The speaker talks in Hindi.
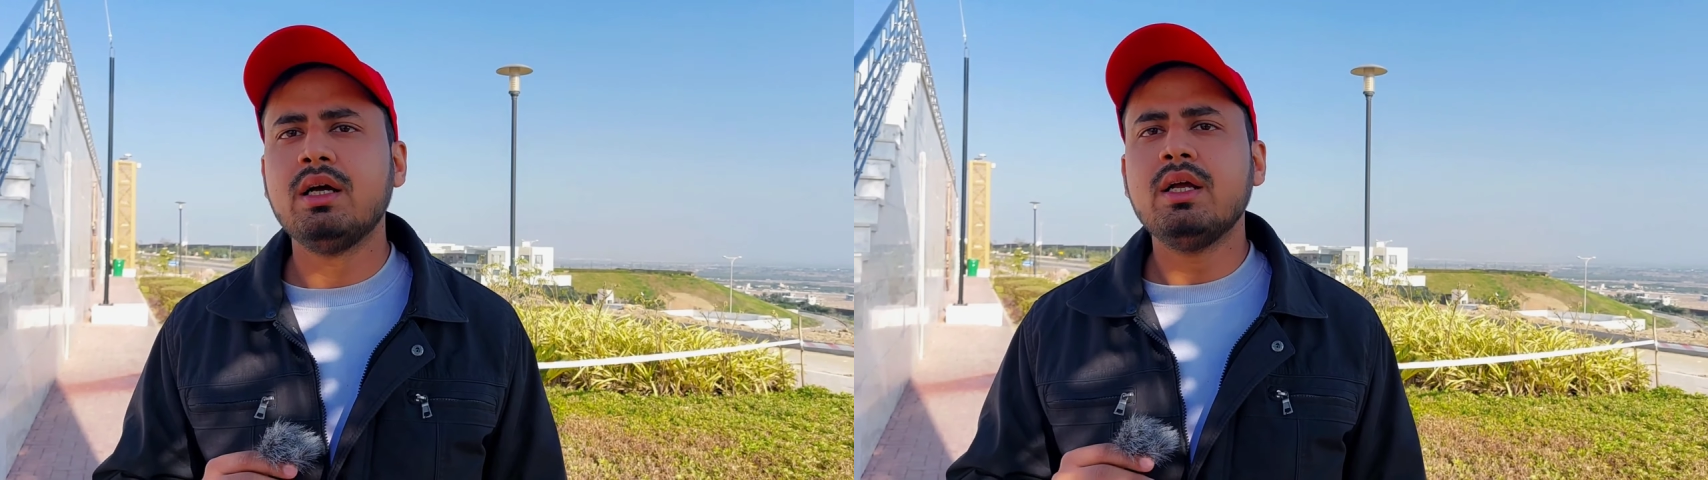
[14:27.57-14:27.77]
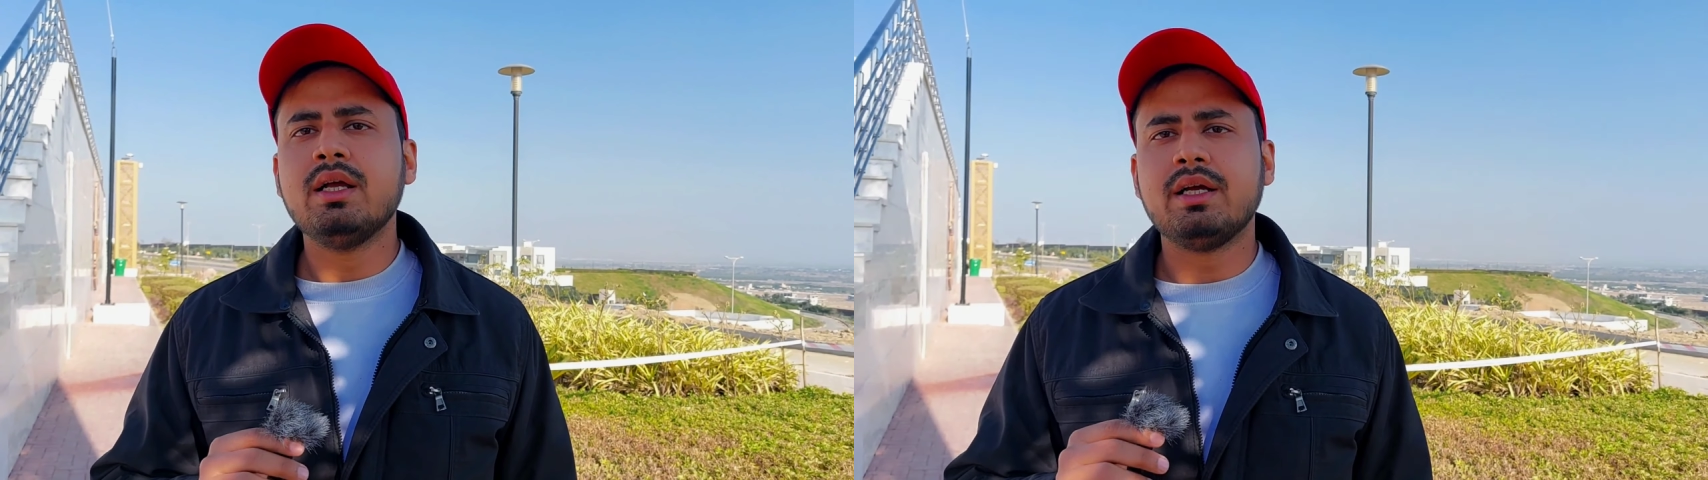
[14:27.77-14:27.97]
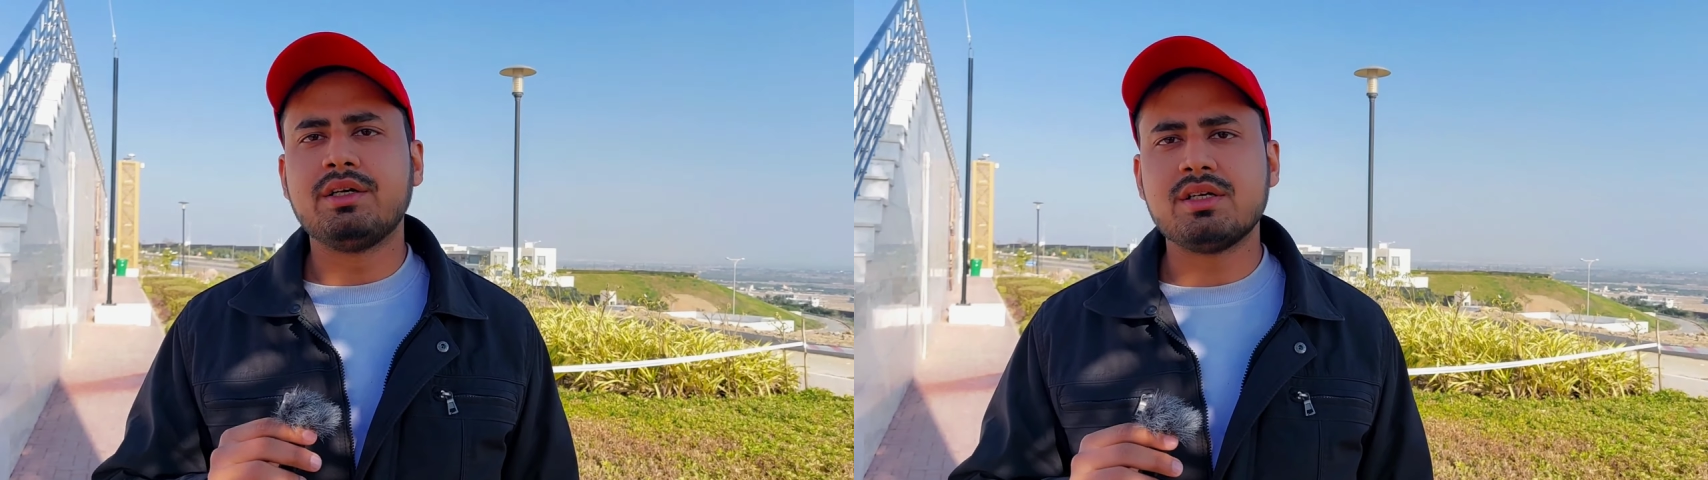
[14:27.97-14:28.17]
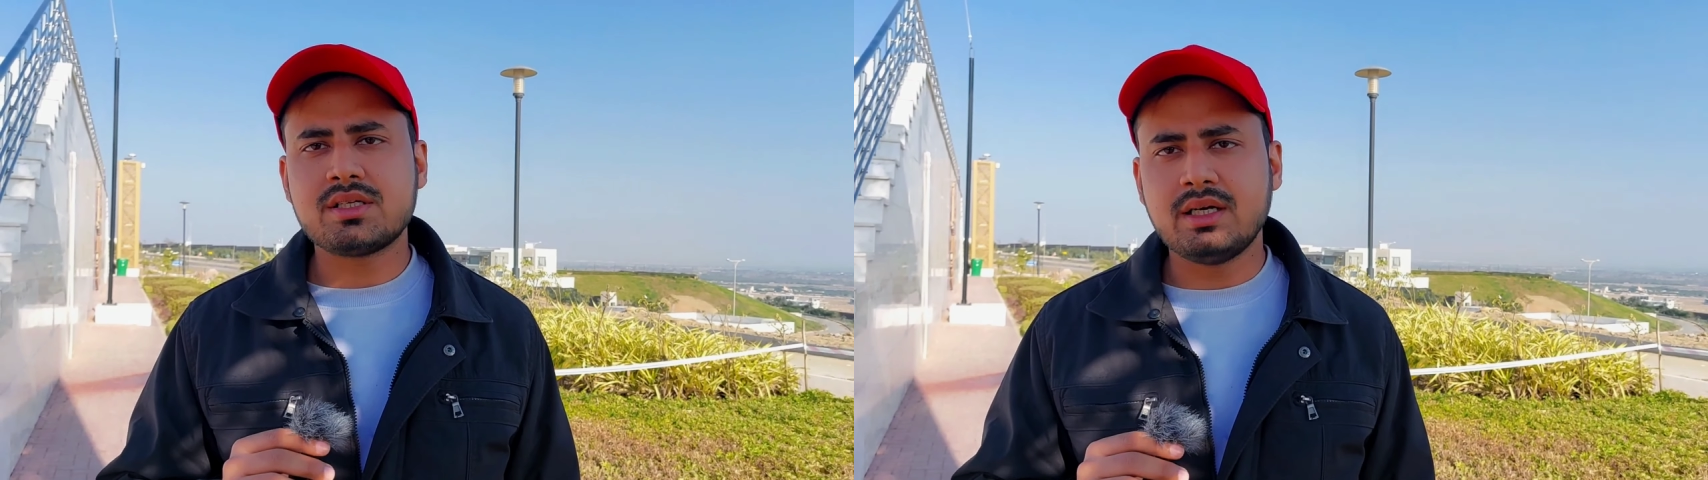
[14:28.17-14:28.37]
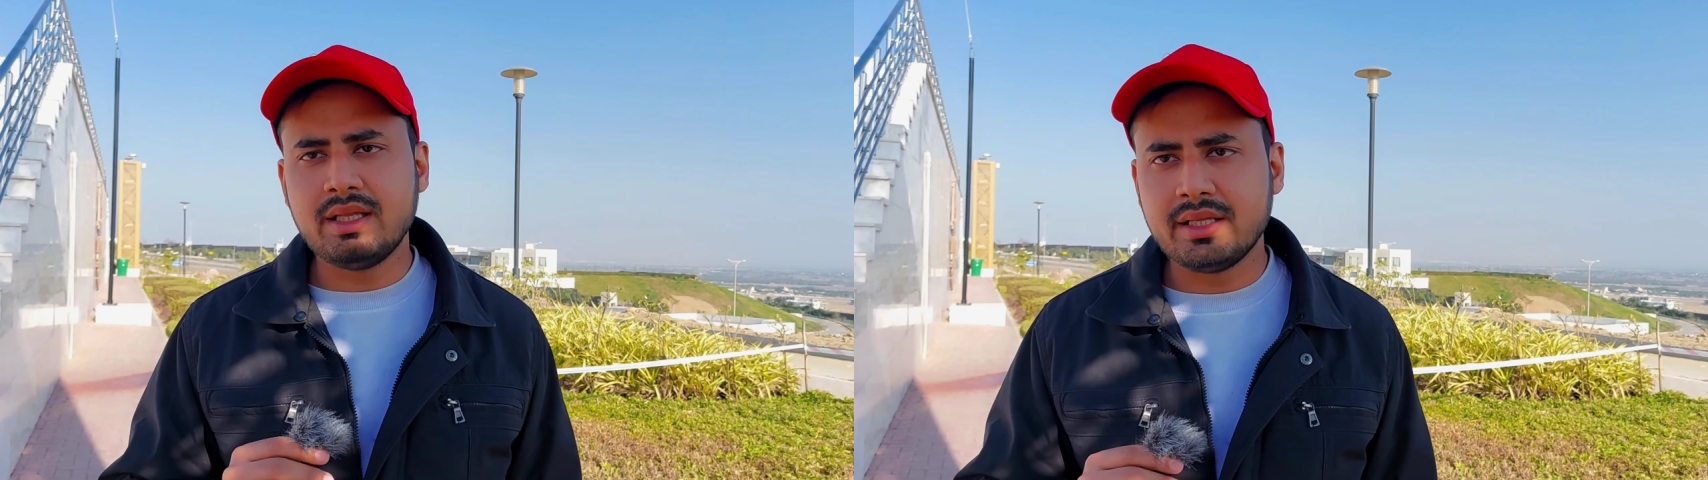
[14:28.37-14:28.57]
हब नहीं है यहाँ पे
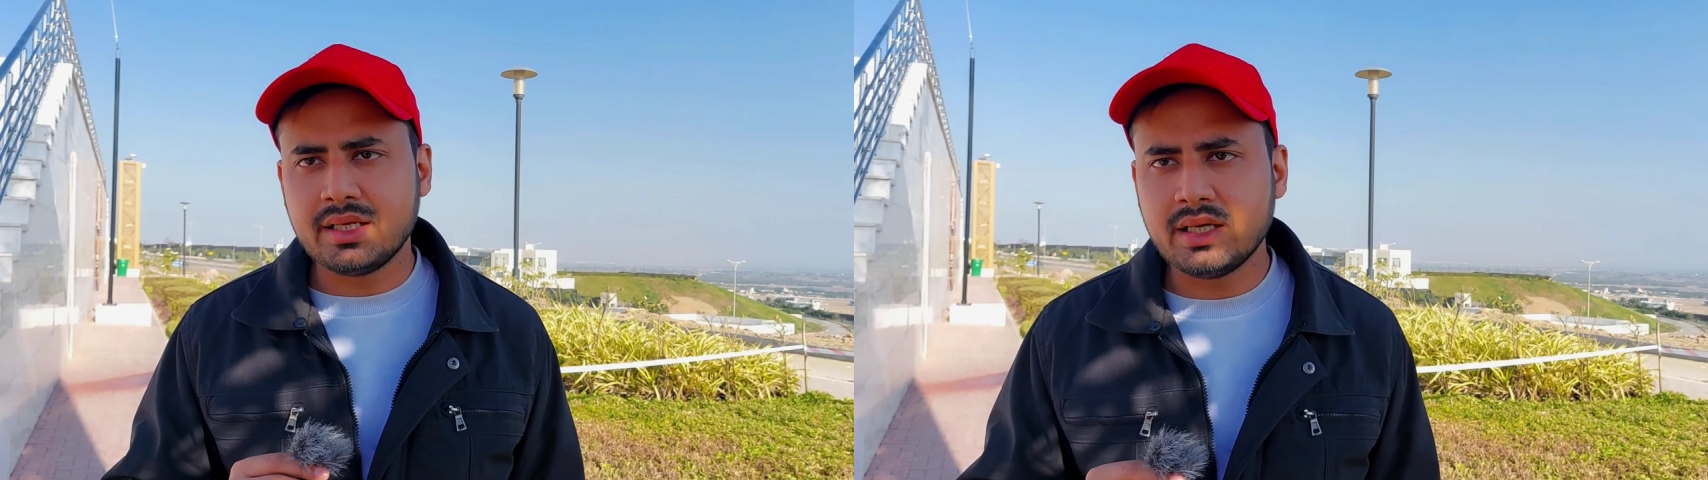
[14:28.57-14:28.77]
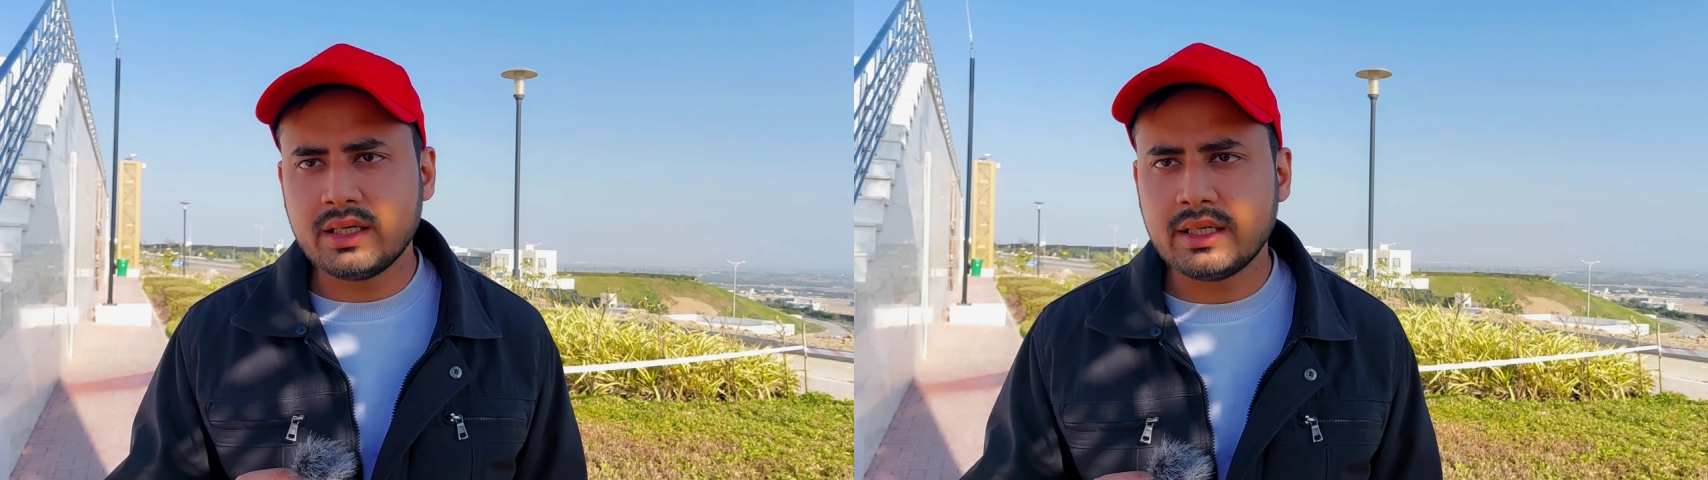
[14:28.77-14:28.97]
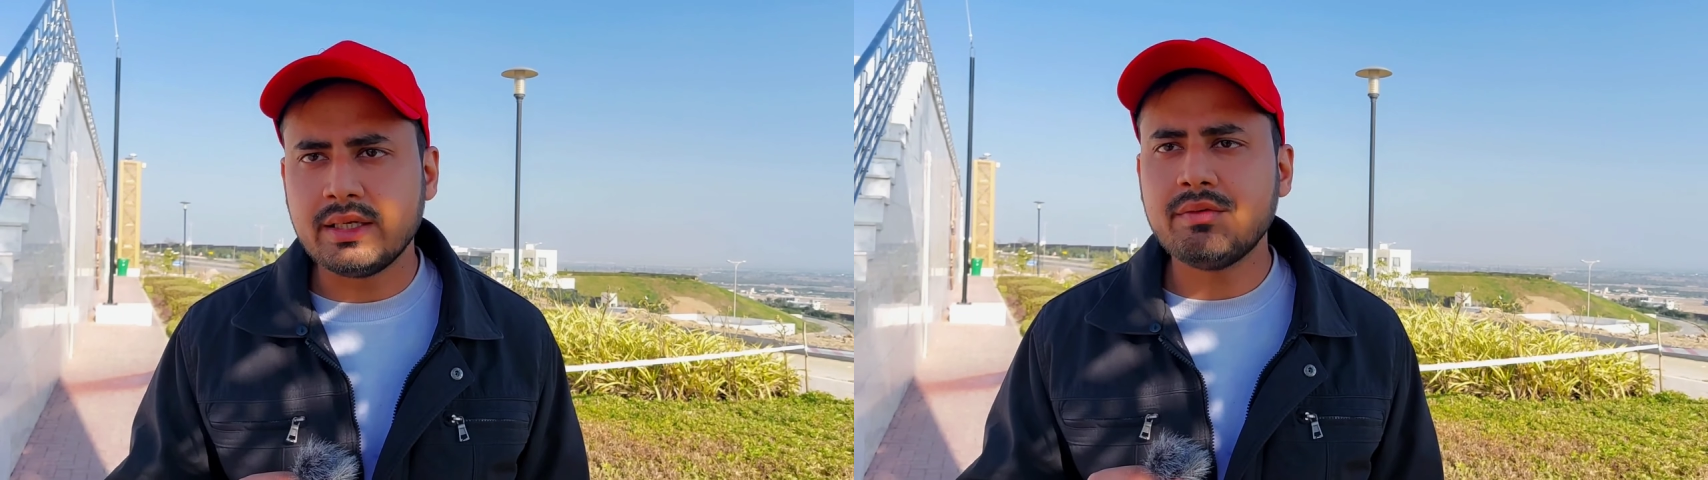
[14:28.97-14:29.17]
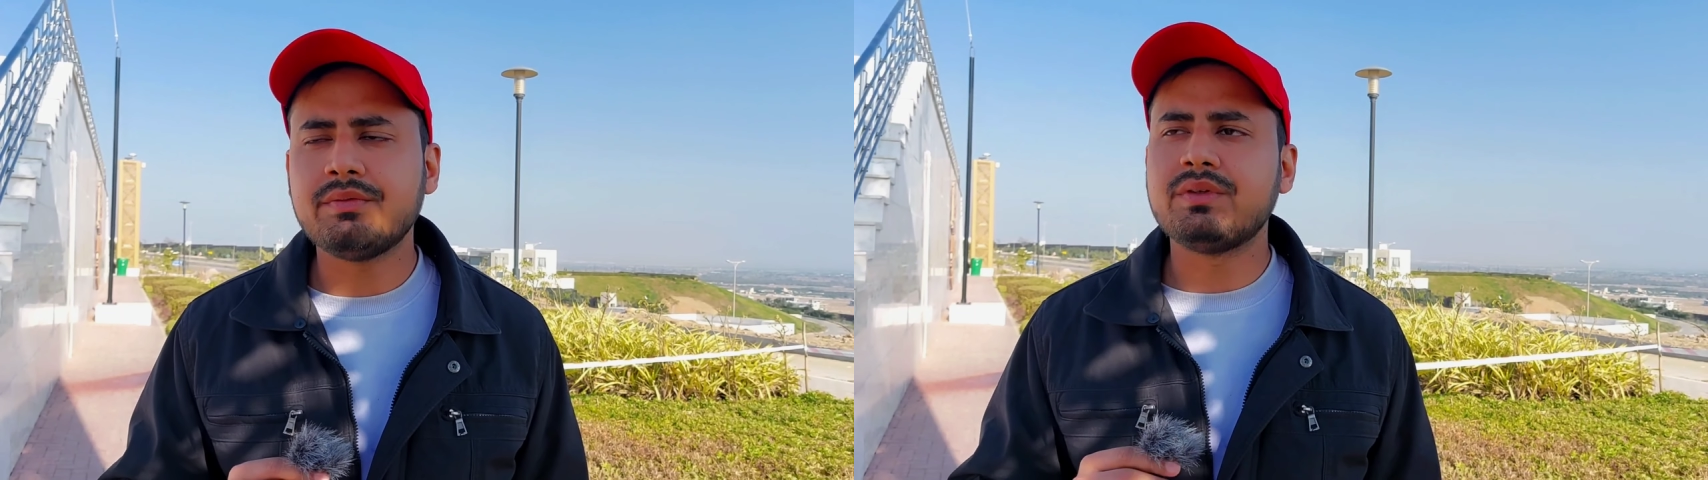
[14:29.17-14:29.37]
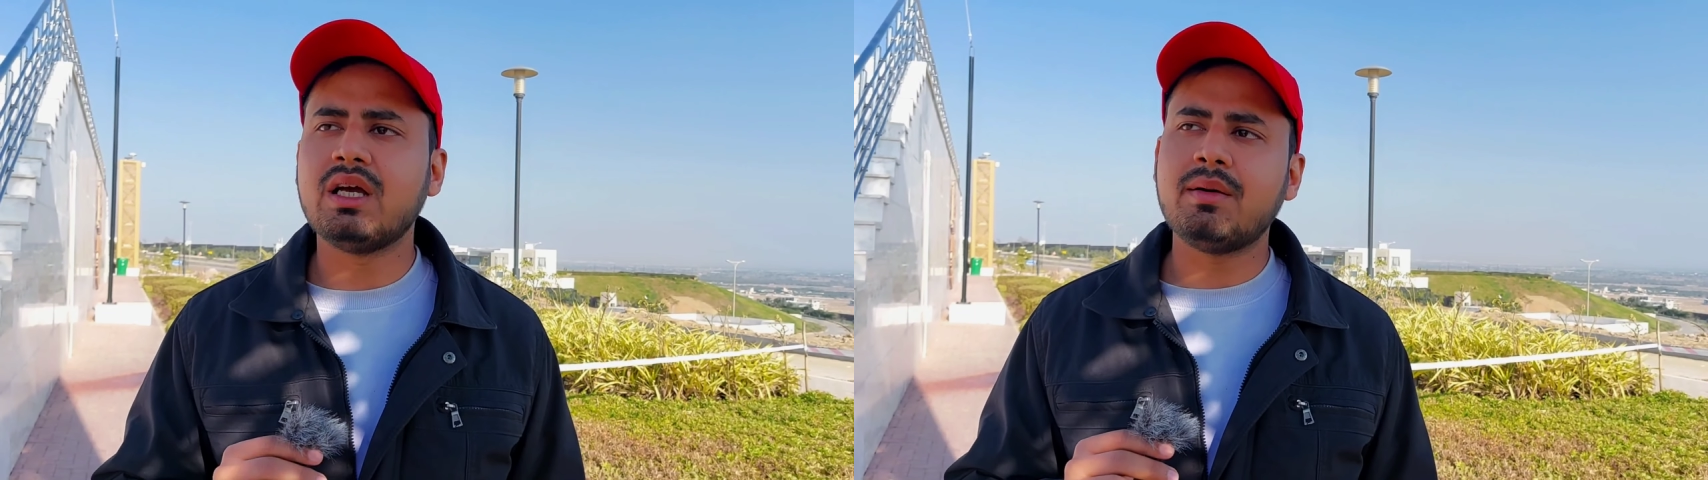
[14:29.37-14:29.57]
कुछ एरिया है
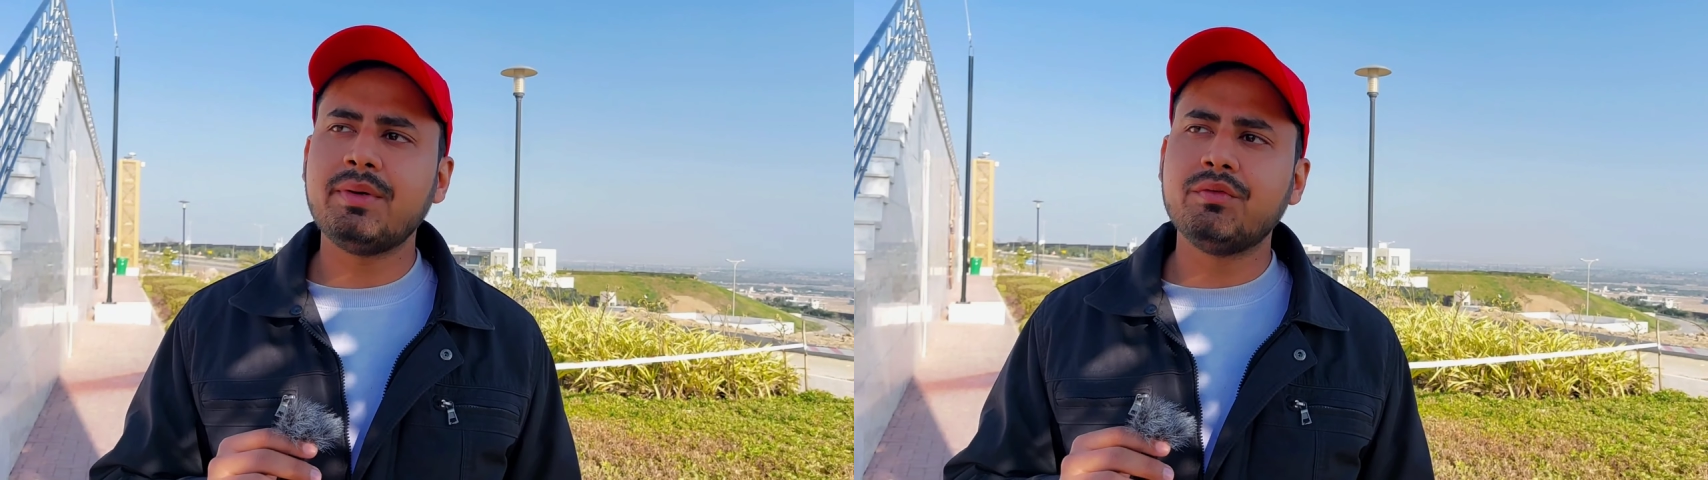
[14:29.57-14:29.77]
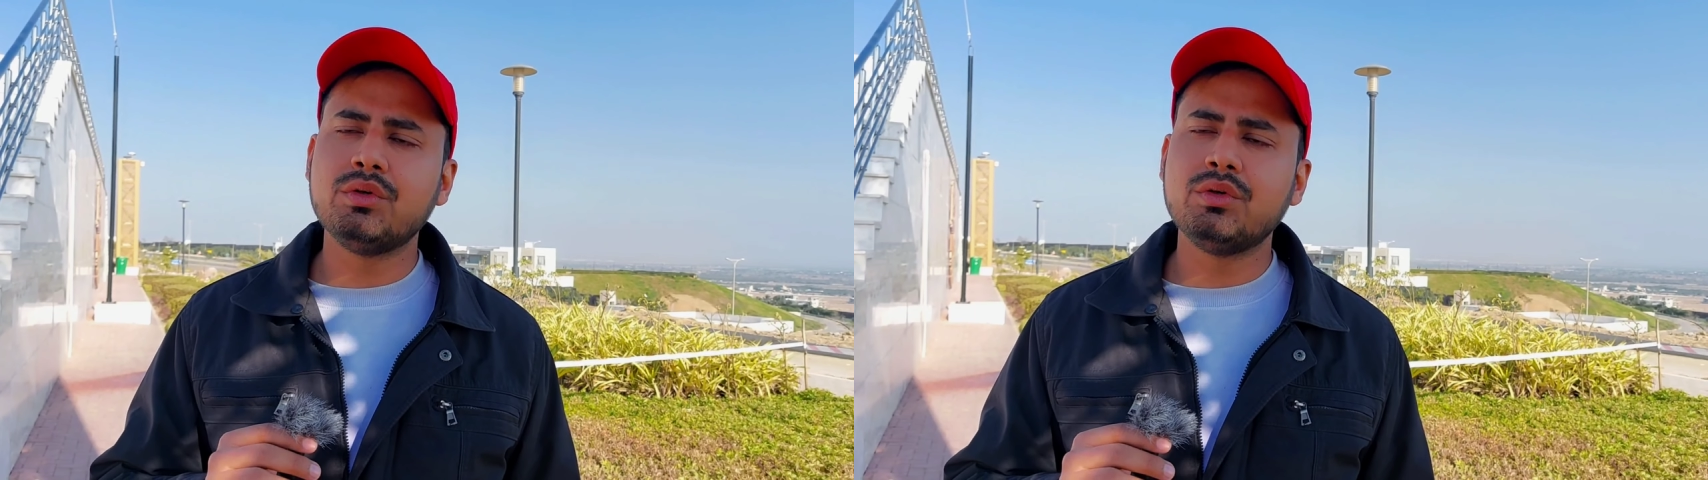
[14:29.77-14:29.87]
यहाँ पे